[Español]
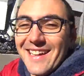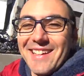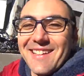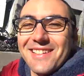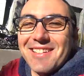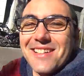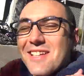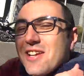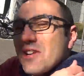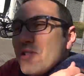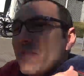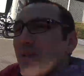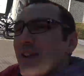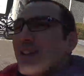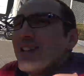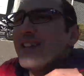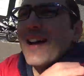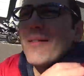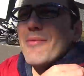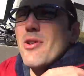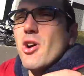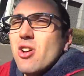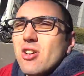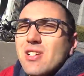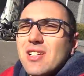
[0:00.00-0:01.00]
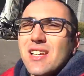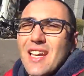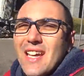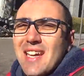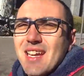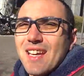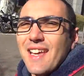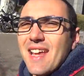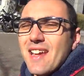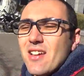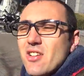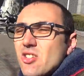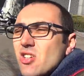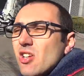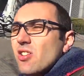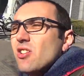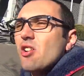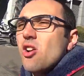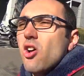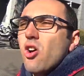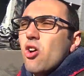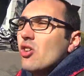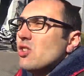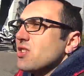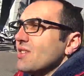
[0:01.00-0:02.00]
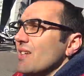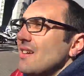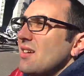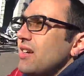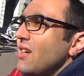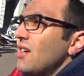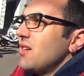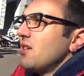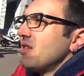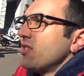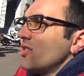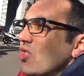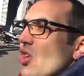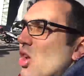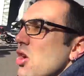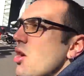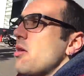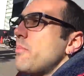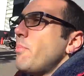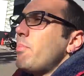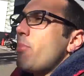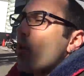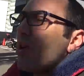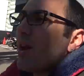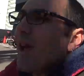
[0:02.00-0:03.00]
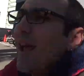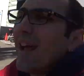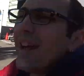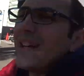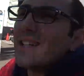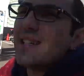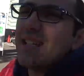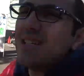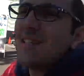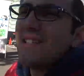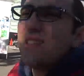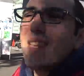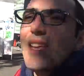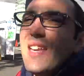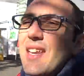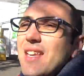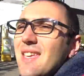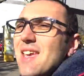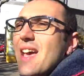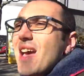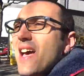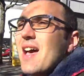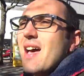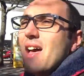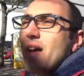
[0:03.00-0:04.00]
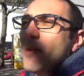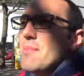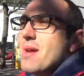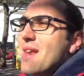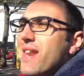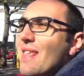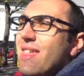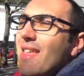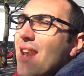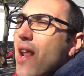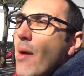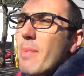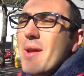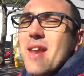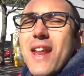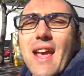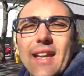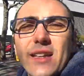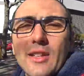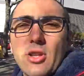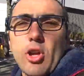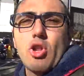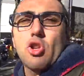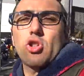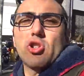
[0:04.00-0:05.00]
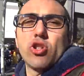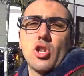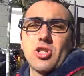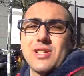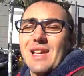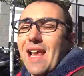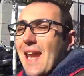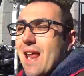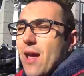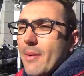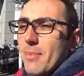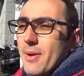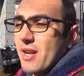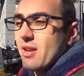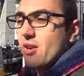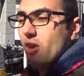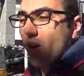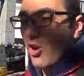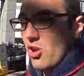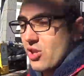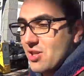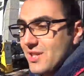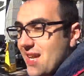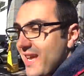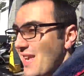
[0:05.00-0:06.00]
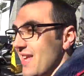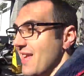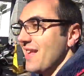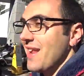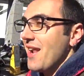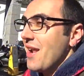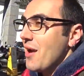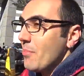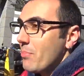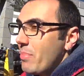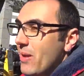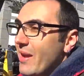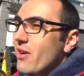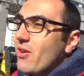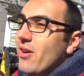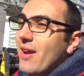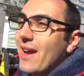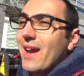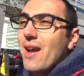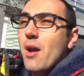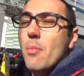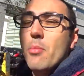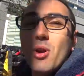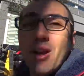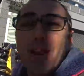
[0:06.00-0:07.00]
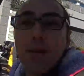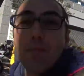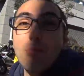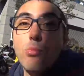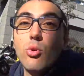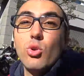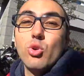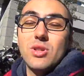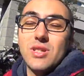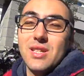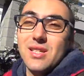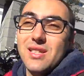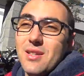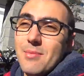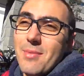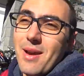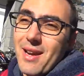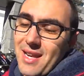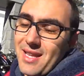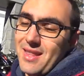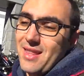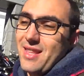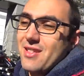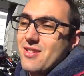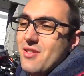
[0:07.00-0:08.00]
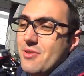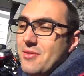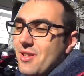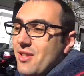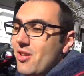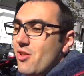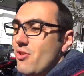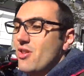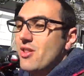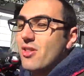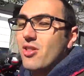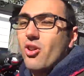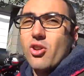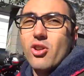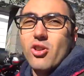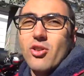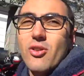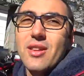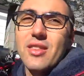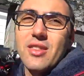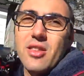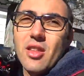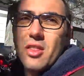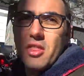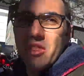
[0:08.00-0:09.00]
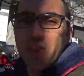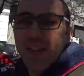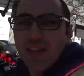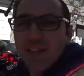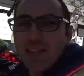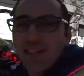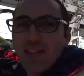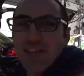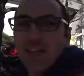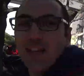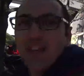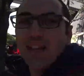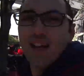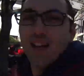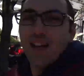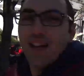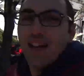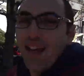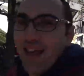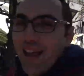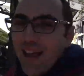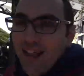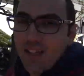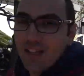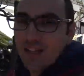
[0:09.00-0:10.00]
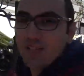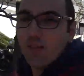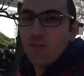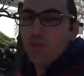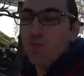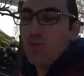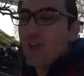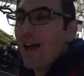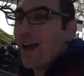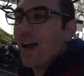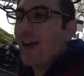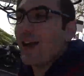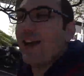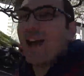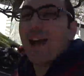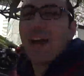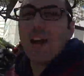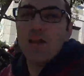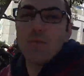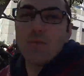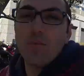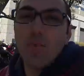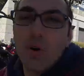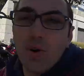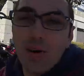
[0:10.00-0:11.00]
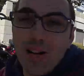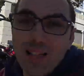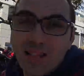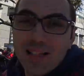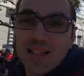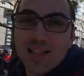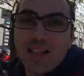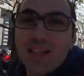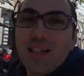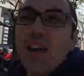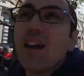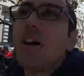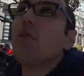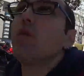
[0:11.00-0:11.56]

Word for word: nosotros pensamos que nosotros, solo por existir ya merece la pena que todos nos alaben, no lo sé. Pero en Japón hay muchísima gente, sobre todo en Tokio, entonces es una gran molestia,